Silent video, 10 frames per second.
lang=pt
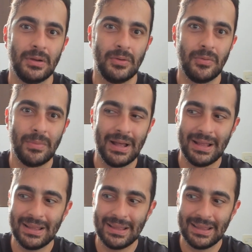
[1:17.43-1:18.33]

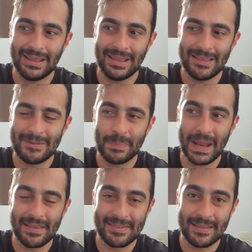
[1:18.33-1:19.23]
uma
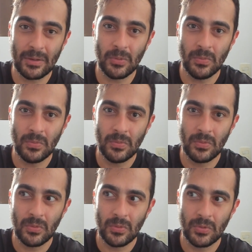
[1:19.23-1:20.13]
expressão
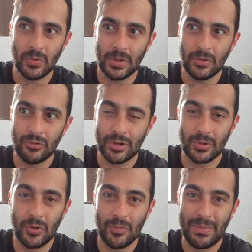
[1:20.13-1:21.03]
do que o
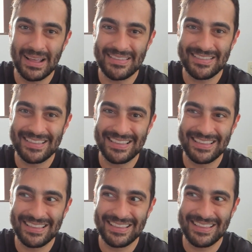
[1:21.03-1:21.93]
diretor mais
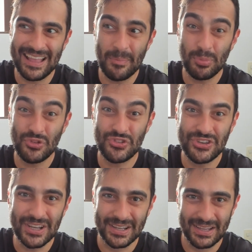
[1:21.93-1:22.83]

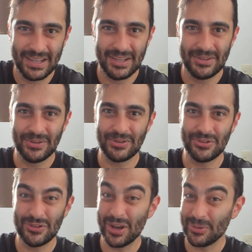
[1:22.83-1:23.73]
repudia, do que o
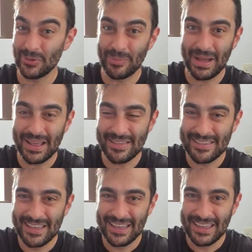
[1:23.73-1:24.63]
diretor
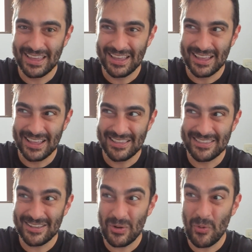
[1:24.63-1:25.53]
mais
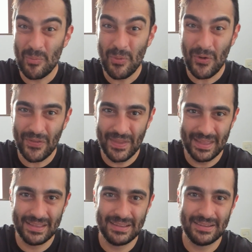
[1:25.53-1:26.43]
se
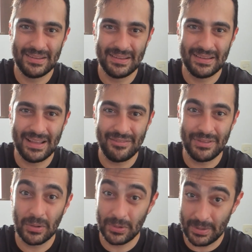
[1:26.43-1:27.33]
incomoda na
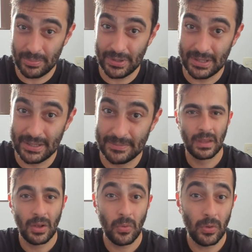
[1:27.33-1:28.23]
vida contemporânea.
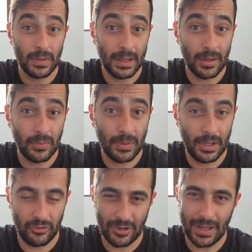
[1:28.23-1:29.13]
O roteiro,
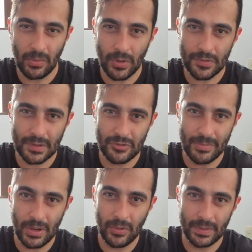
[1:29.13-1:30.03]
indicado ao Oscar de
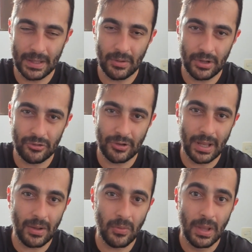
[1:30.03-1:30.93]
melhor roteiro
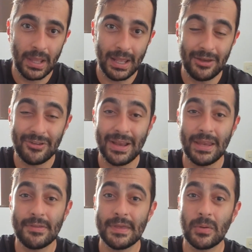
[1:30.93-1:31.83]
original, ele já
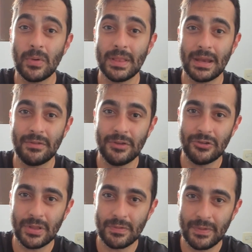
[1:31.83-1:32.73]
inicia com
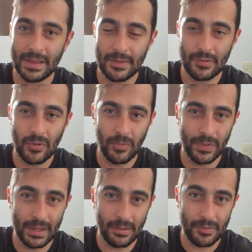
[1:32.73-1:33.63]
entrevistas feitas com
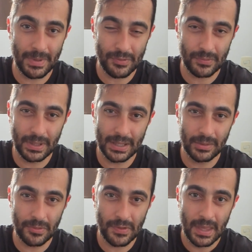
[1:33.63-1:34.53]
modelos
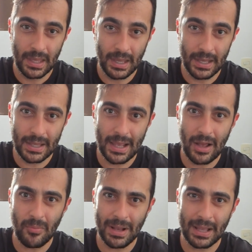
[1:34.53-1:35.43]
masculinos em que há
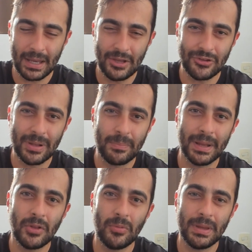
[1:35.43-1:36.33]
uma crítica
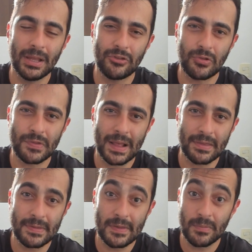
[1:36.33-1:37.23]
predominante ao
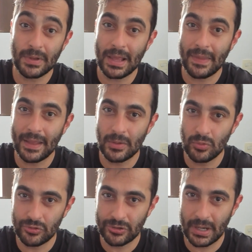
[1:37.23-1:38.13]
sexismo que há na
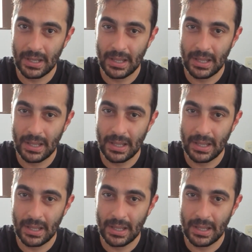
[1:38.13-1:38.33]
indústria,